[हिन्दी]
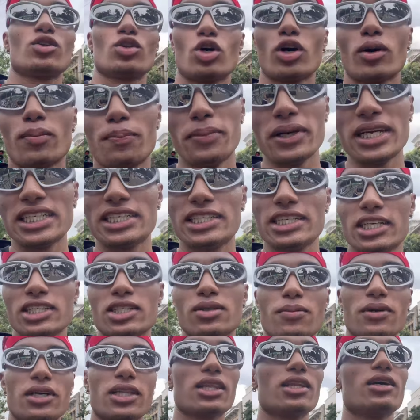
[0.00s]
तो अभी
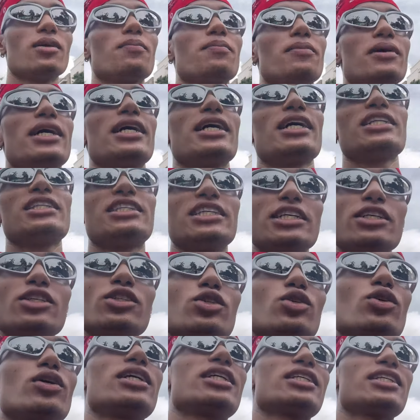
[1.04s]
जस्ट मतलब मैं
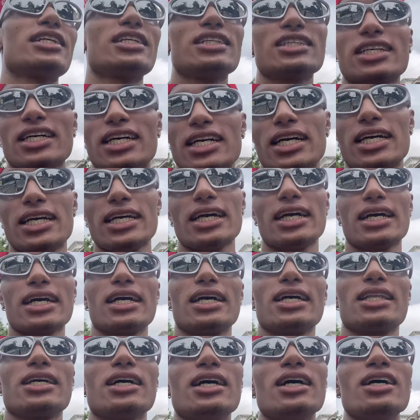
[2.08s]
जीन्स तो एक्सचेंज करा के आ
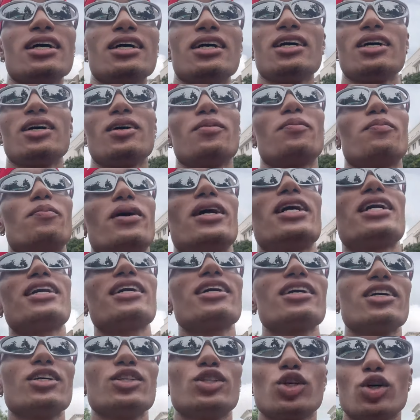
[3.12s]
गया था बट
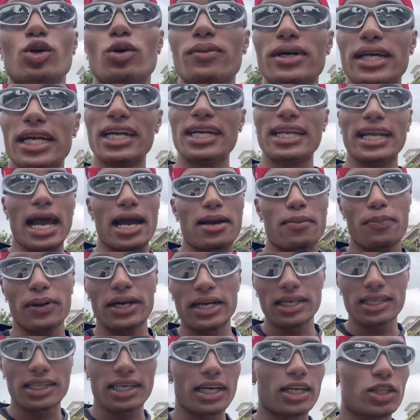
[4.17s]
जो मेरा ट्रैक
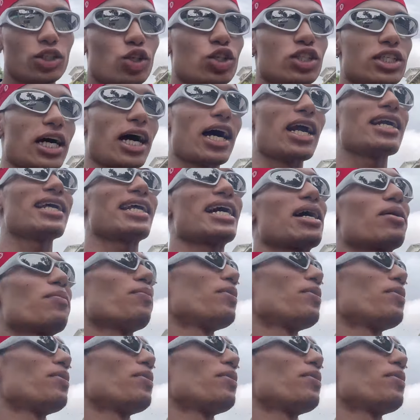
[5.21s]
पैंट था जो चार ट्रैक